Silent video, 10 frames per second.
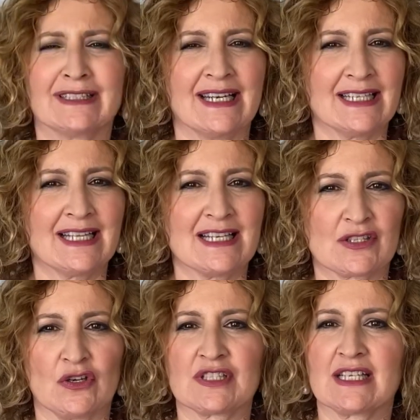tenete le
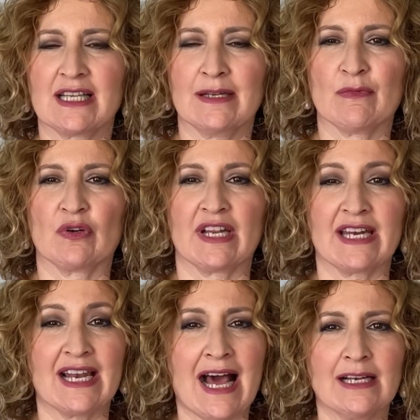scorze di limone
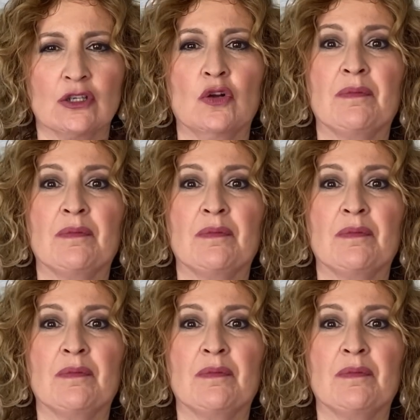nell'alcol